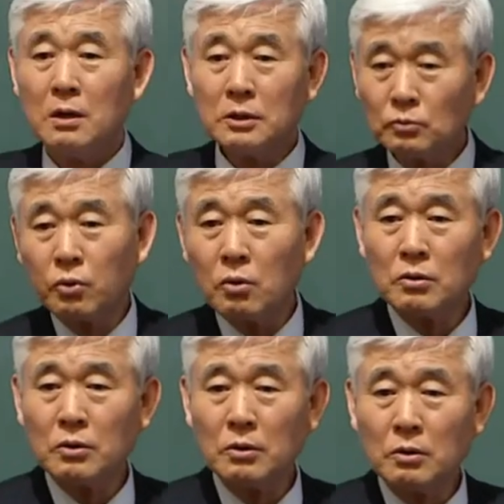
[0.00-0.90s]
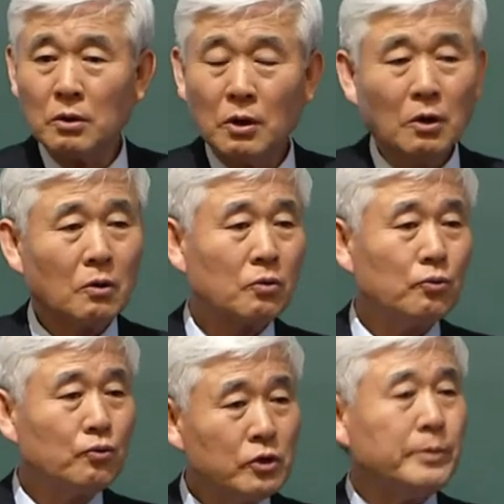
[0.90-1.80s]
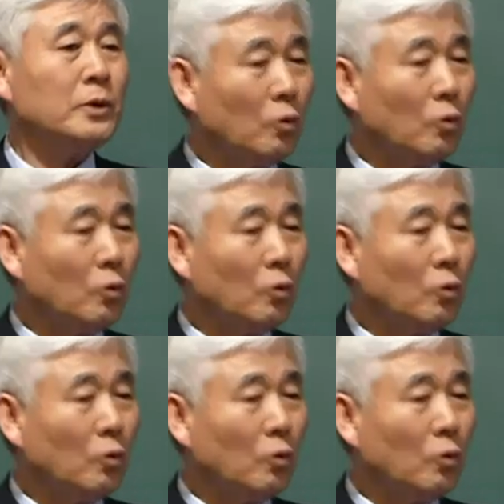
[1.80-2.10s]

그냥 들어오는 거예요. 그리고 유지비도